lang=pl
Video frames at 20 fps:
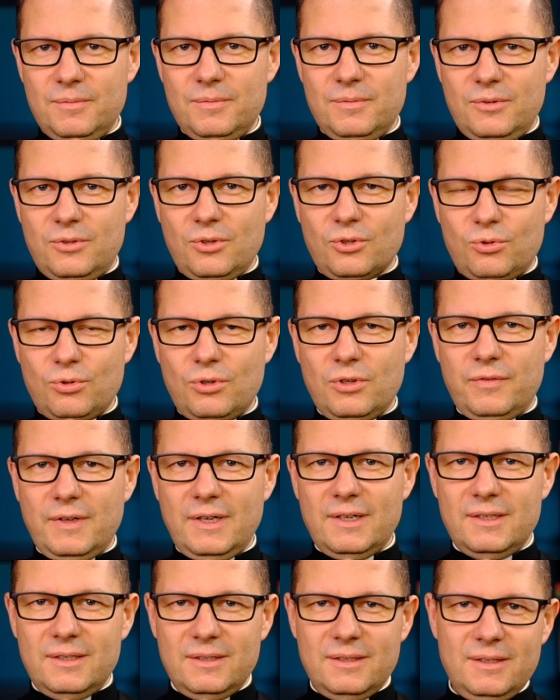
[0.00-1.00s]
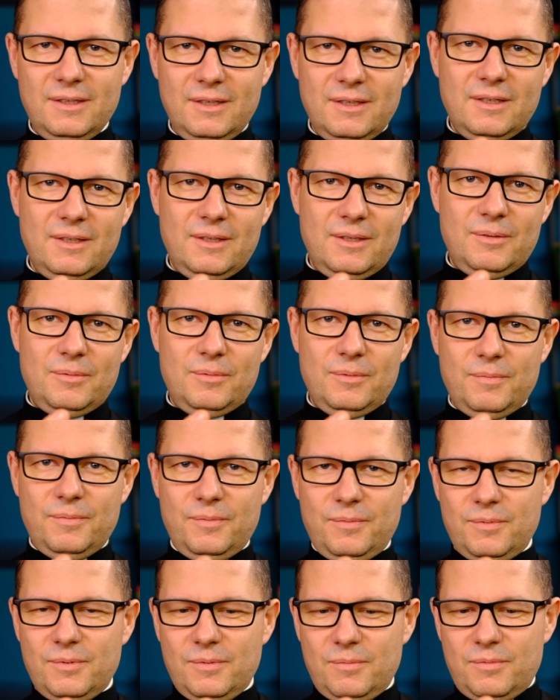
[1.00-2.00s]
y, torturowany, y,
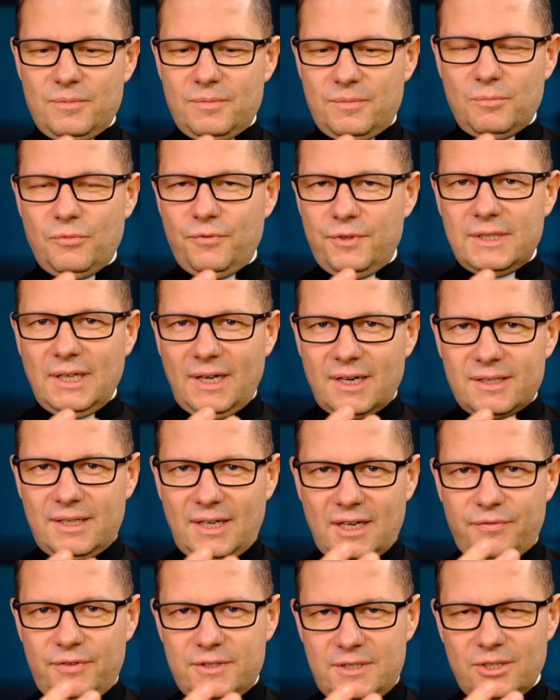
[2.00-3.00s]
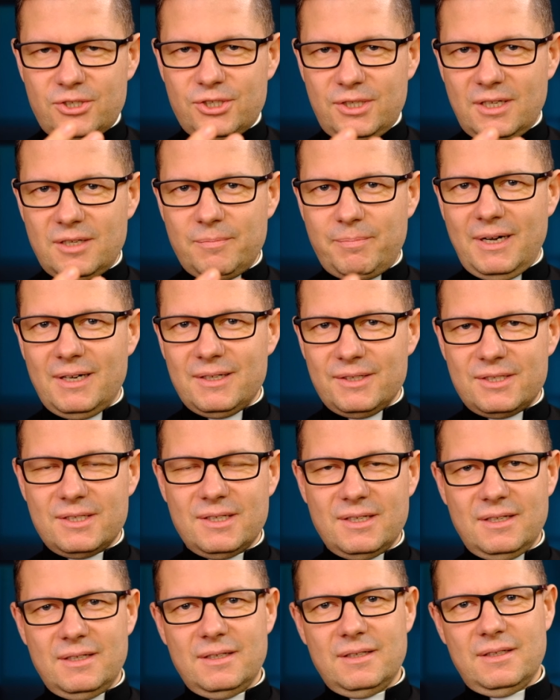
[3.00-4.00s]
mówi tak, tak, widzę cztery
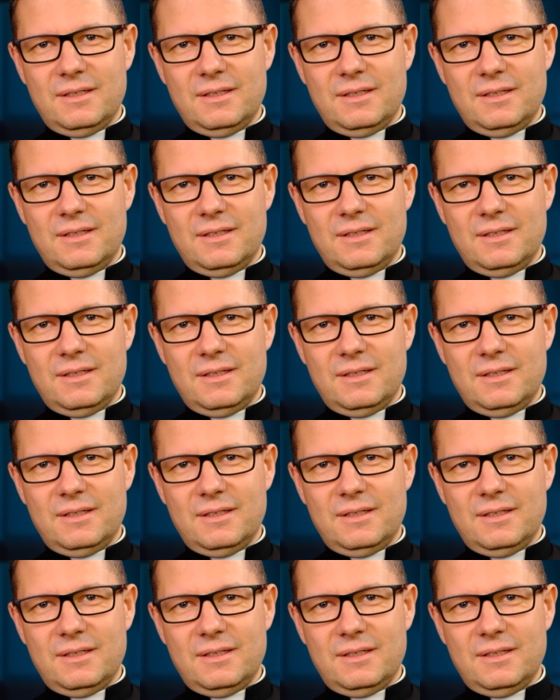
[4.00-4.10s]
palce.